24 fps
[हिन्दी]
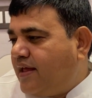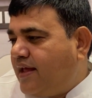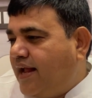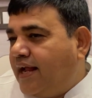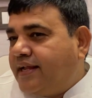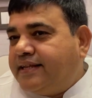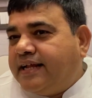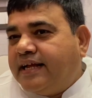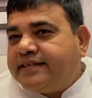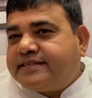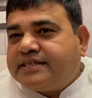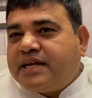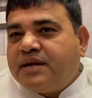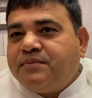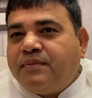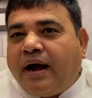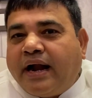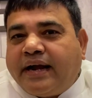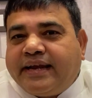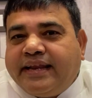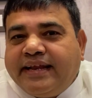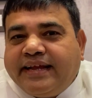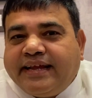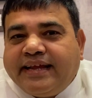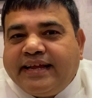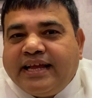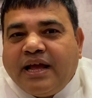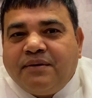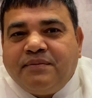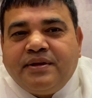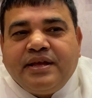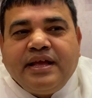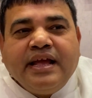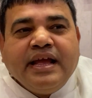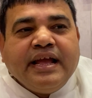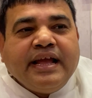ये देश की माटी की यह
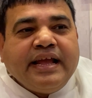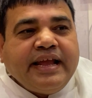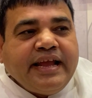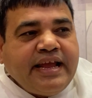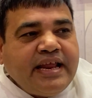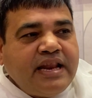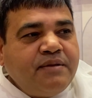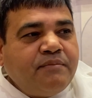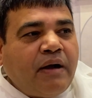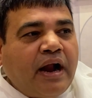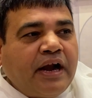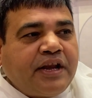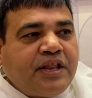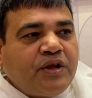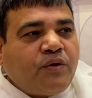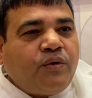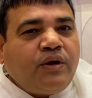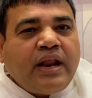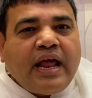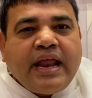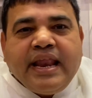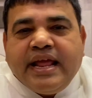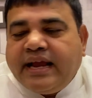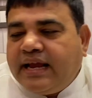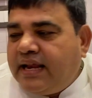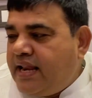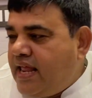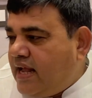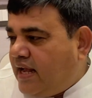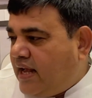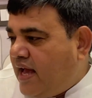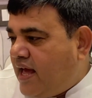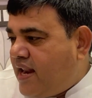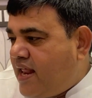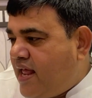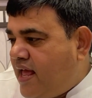भी इन माटी को लाने के लिए
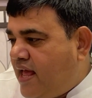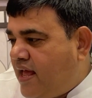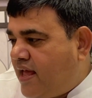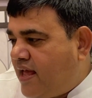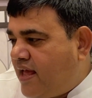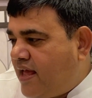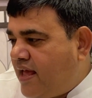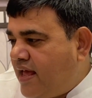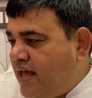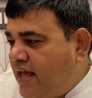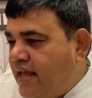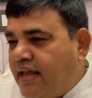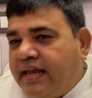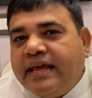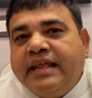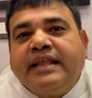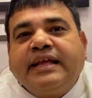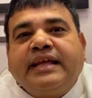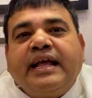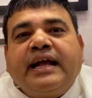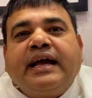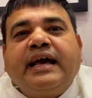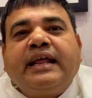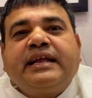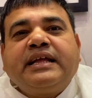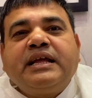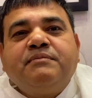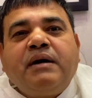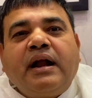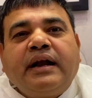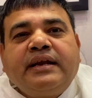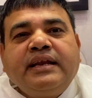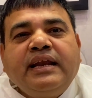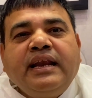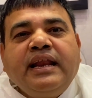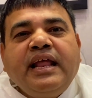कह रहे हैं इनके घर के
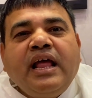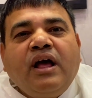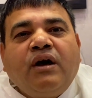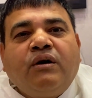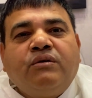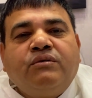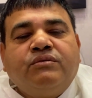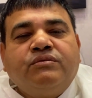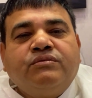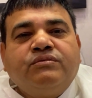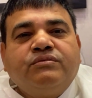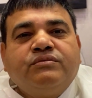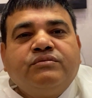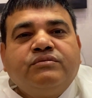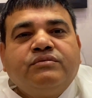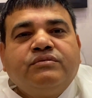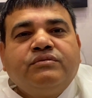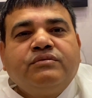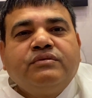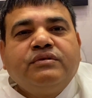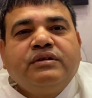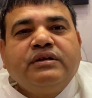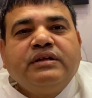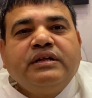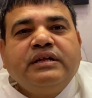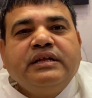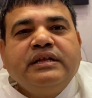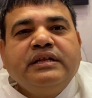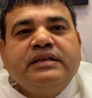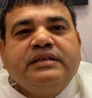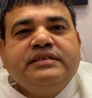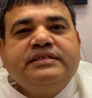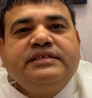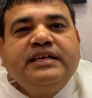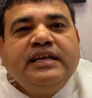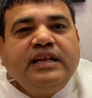माटी ले आऊं
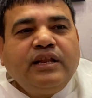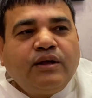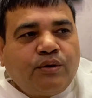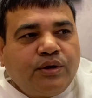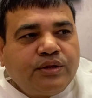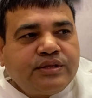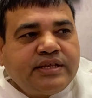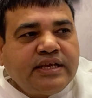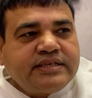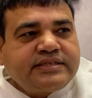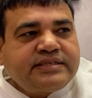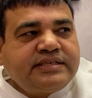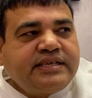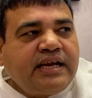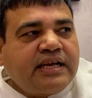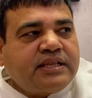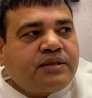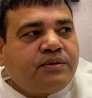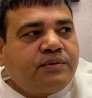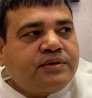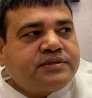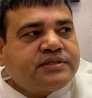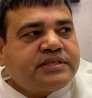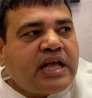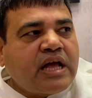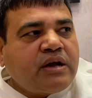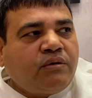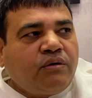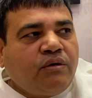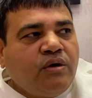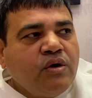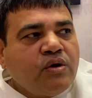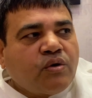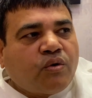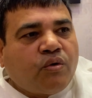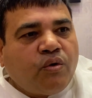जिन लोगों ने देश की अर्थव्यवस्था
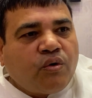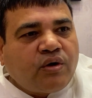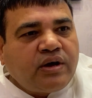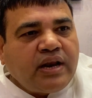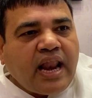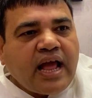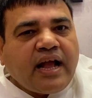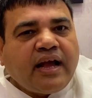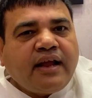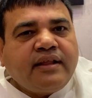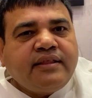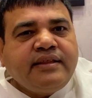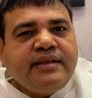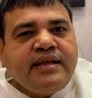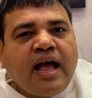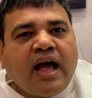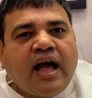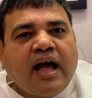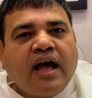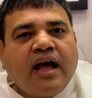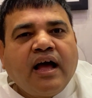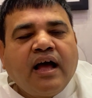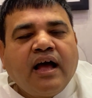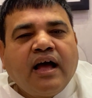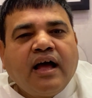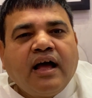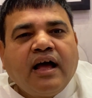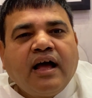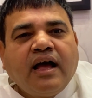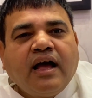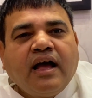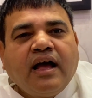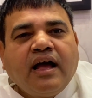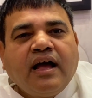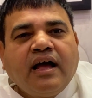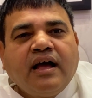को खोखला कर दिया
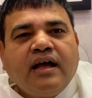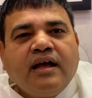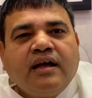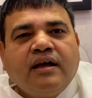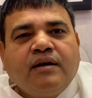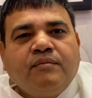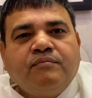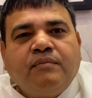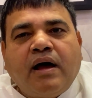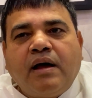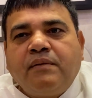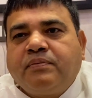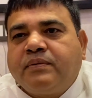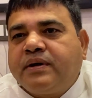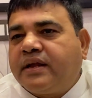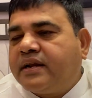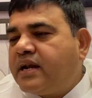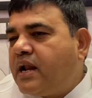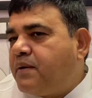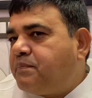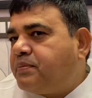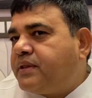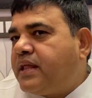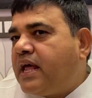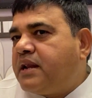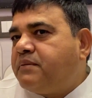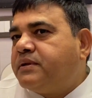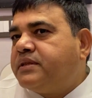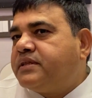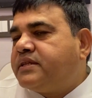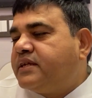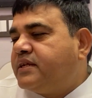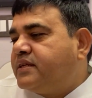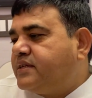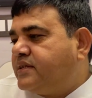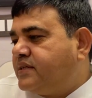माफ करना
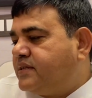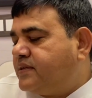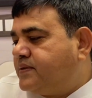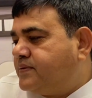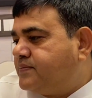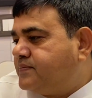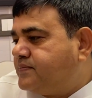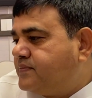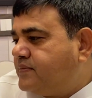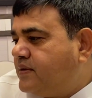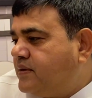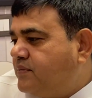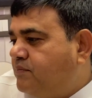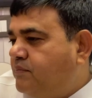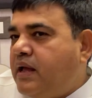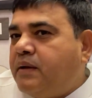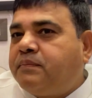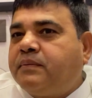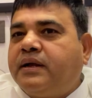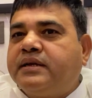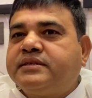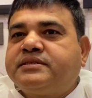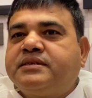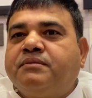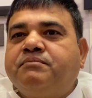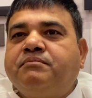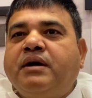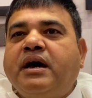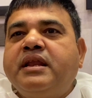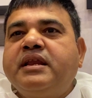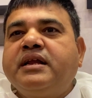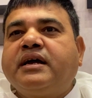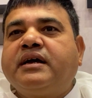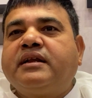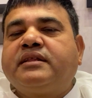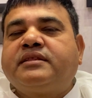प्रधानमंत्री जी मैं आपका
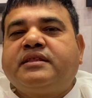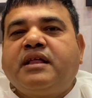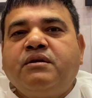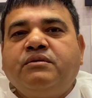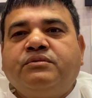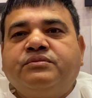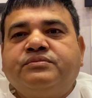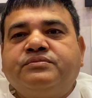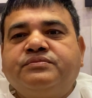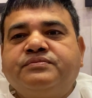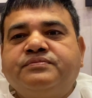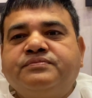सम्मान करता हूं